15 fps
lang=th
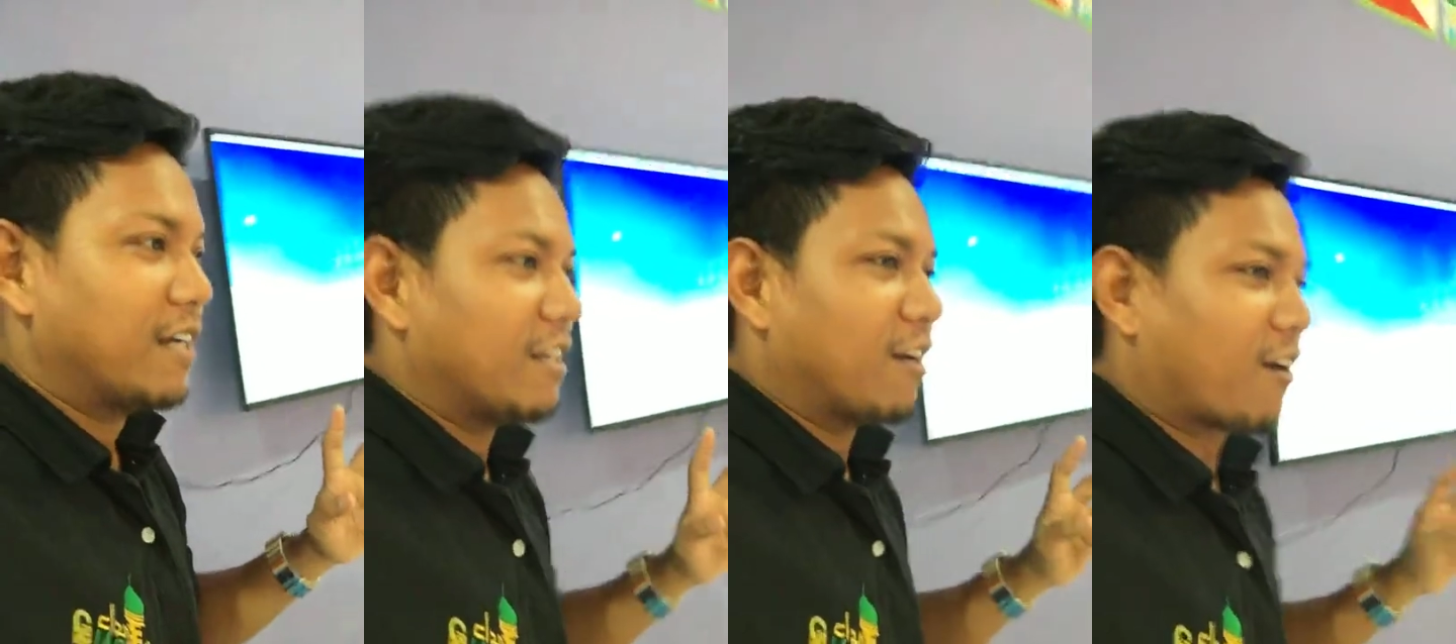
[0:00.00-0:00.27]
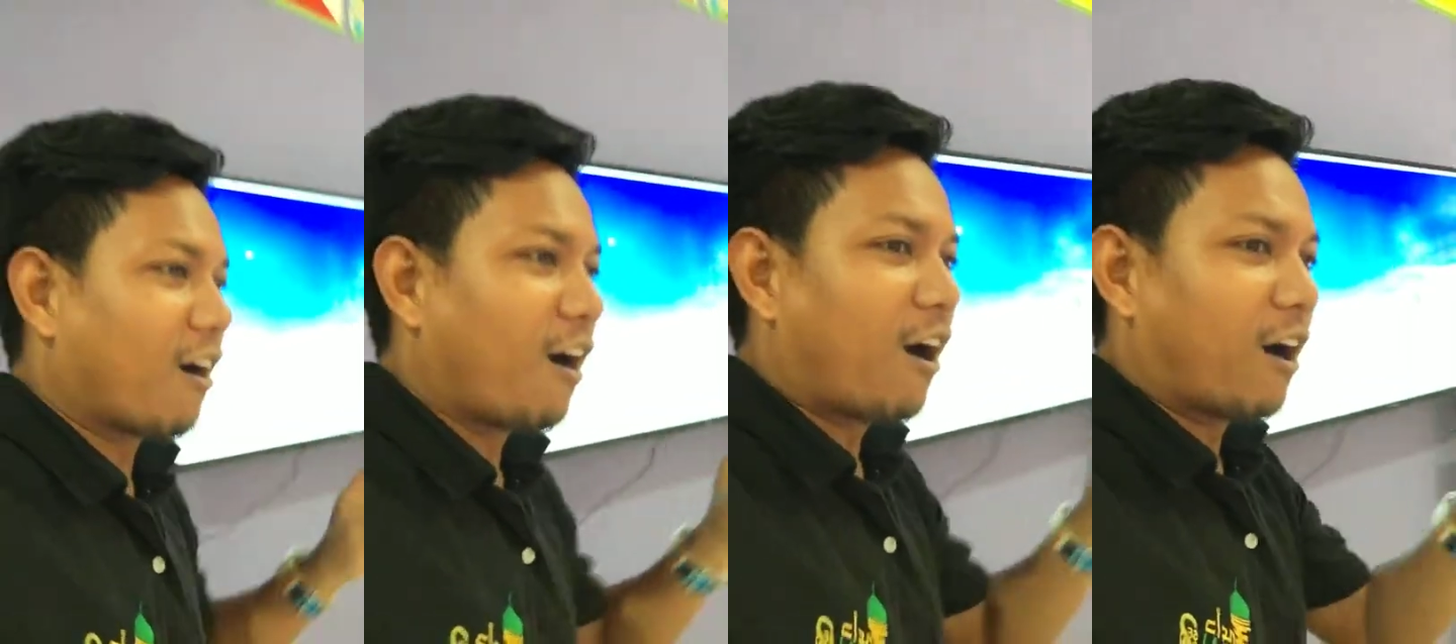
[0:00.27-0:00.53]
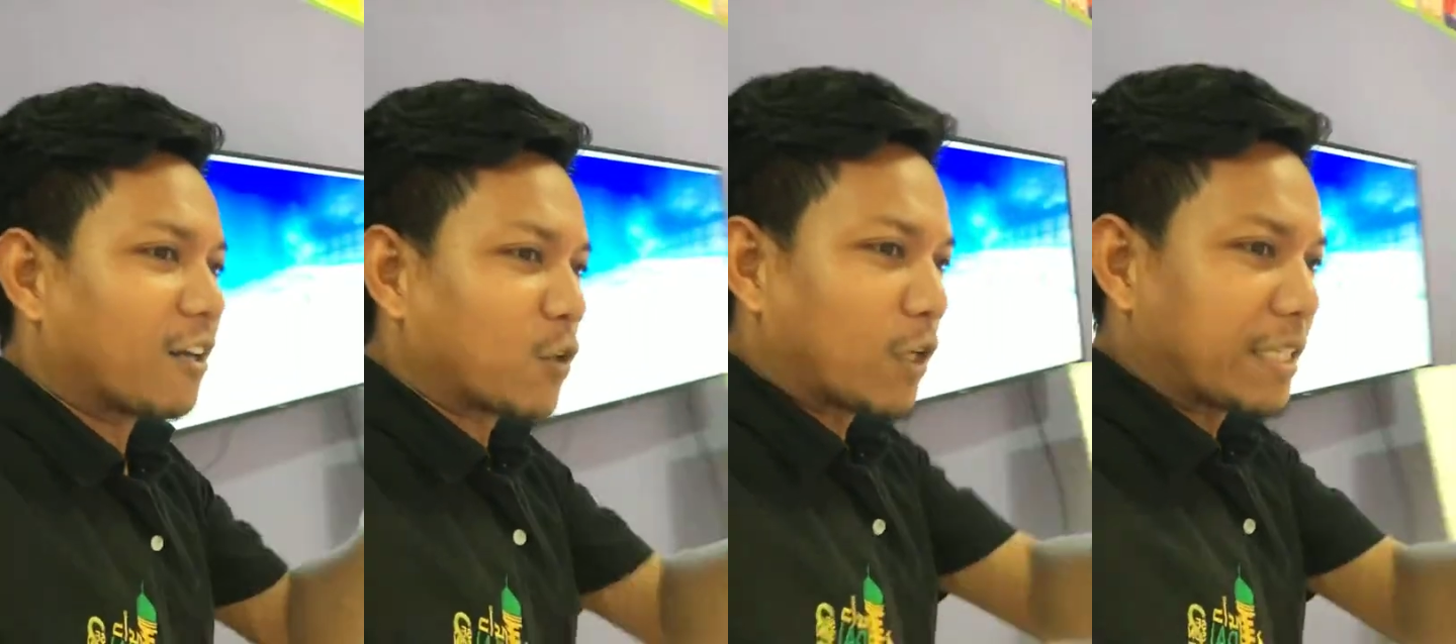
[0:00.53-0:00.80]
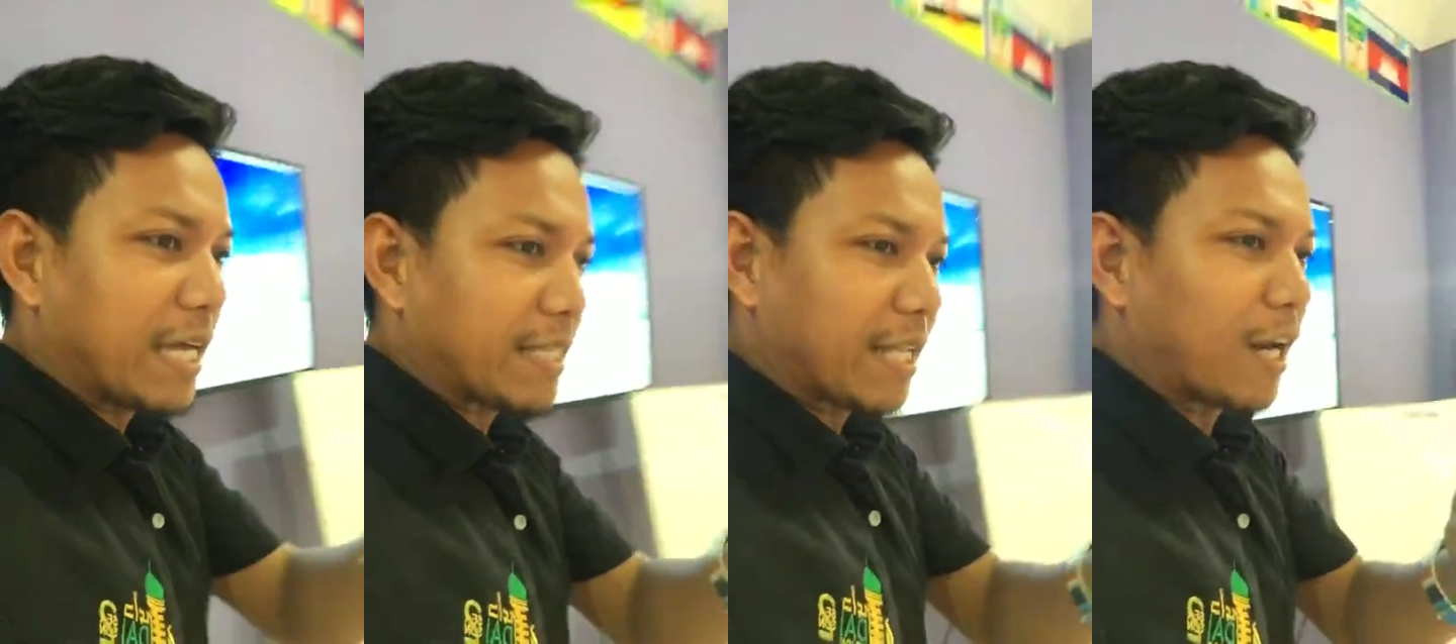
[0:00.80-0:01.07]
แล้วก็ตัว
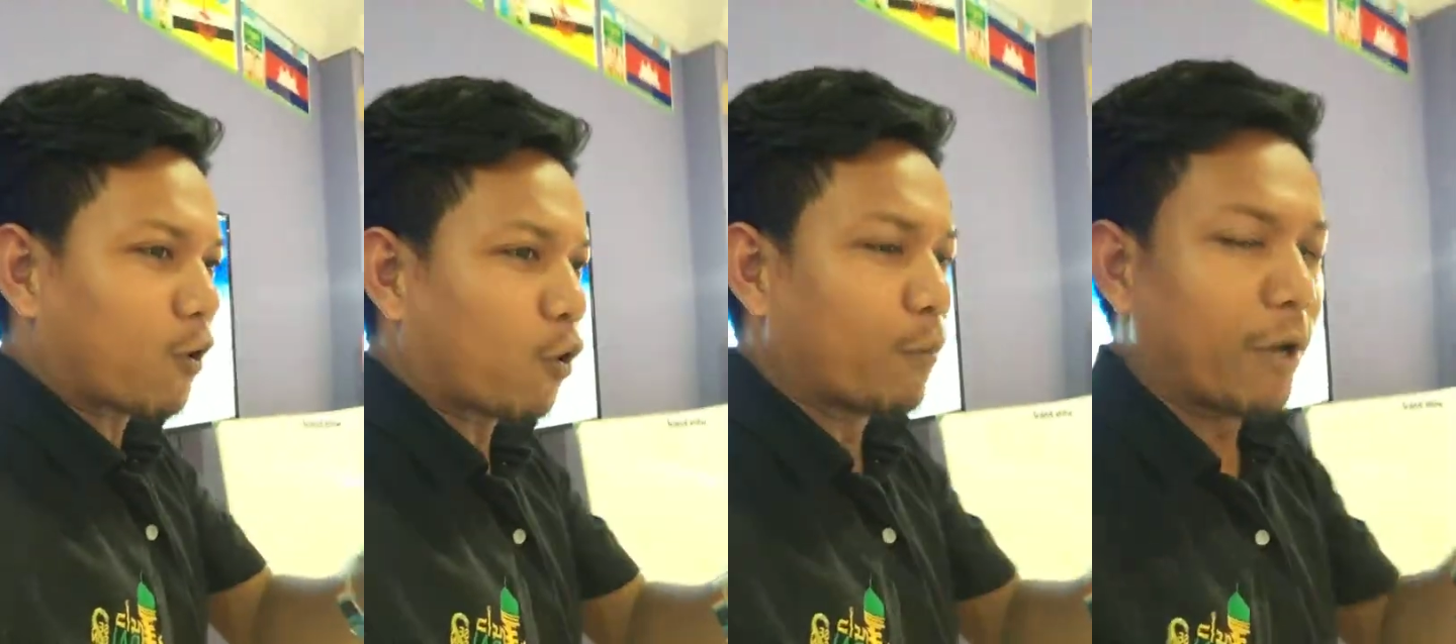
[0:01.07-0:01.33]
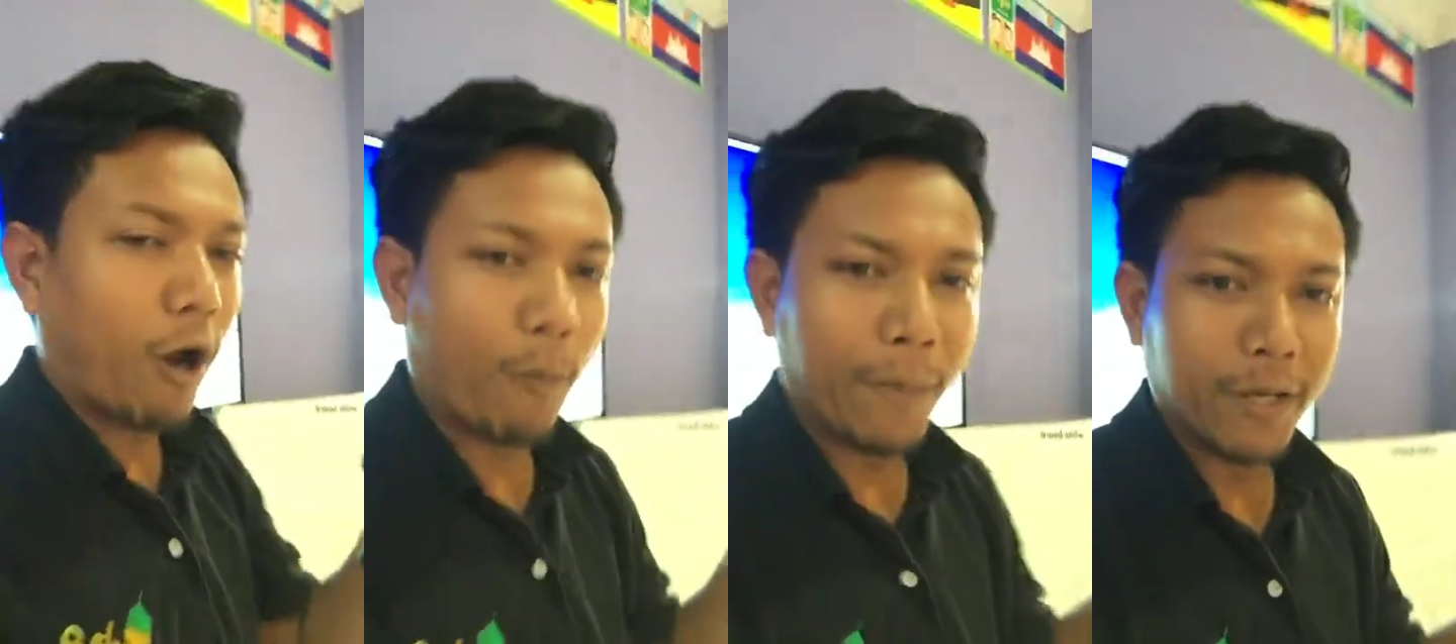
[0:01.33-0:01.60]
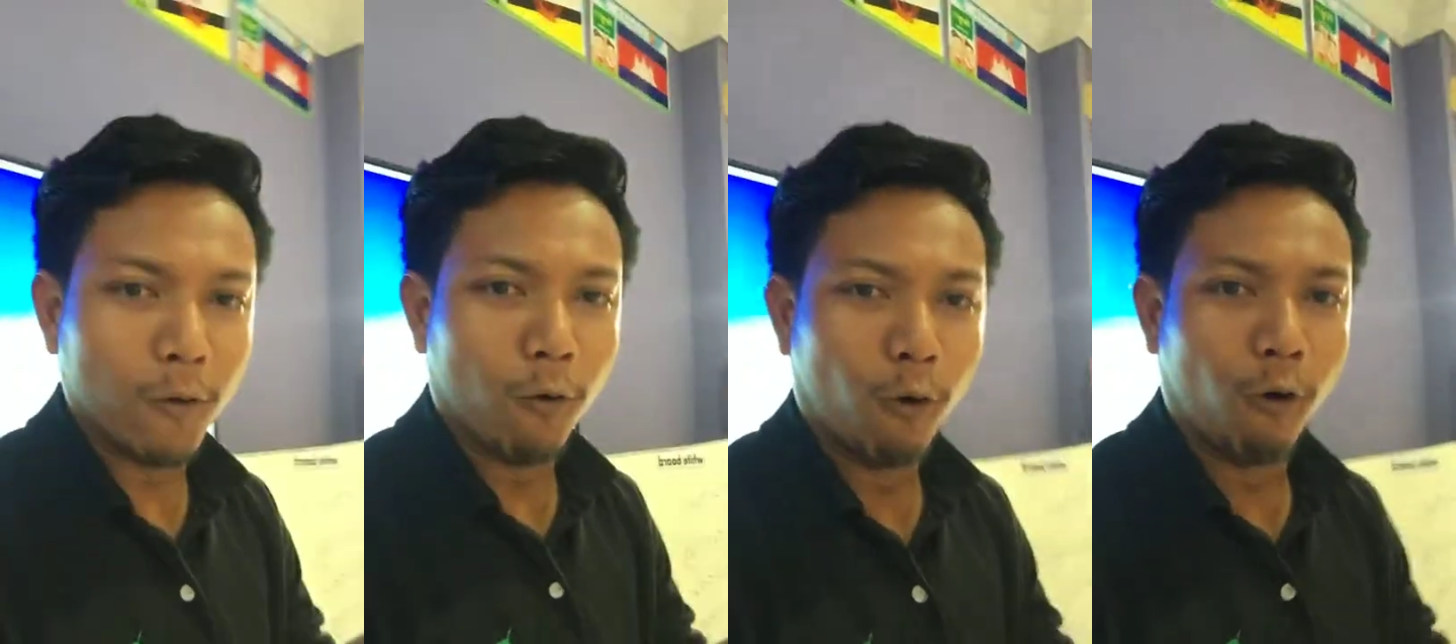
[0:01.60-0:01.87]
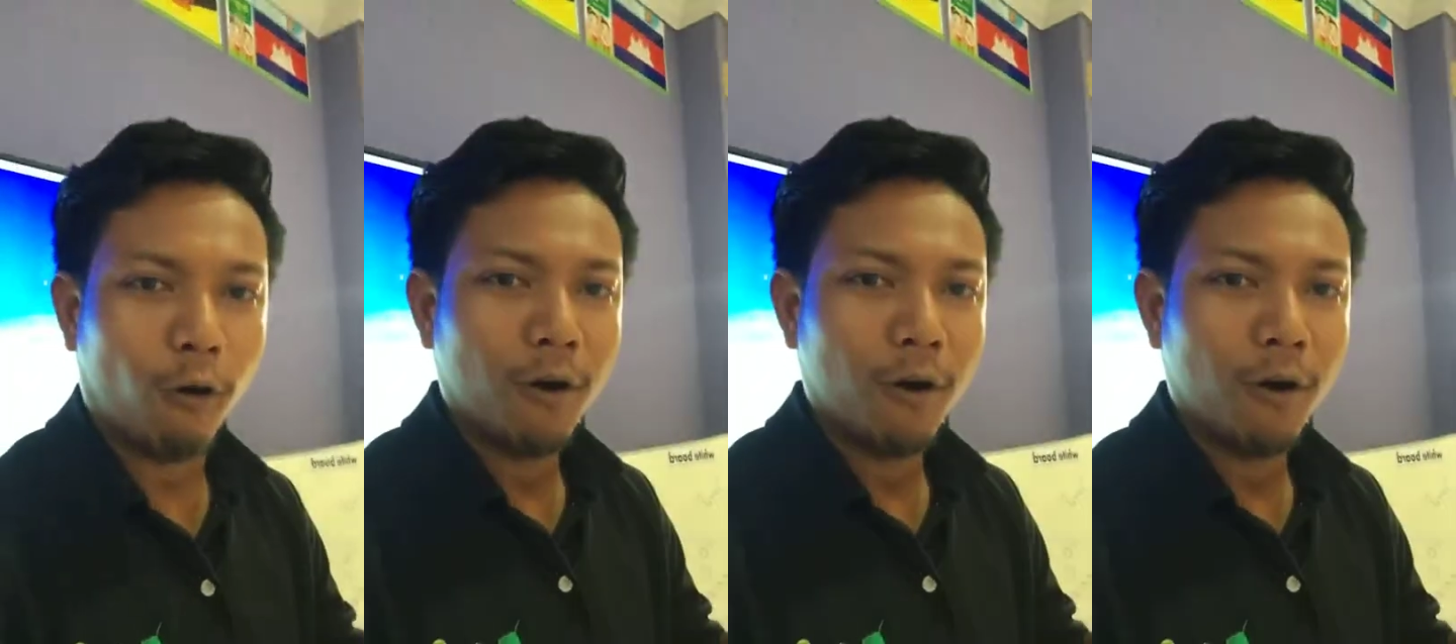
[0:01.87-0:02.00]
แทนแต่ละกลุ่มนี่ออกไปดู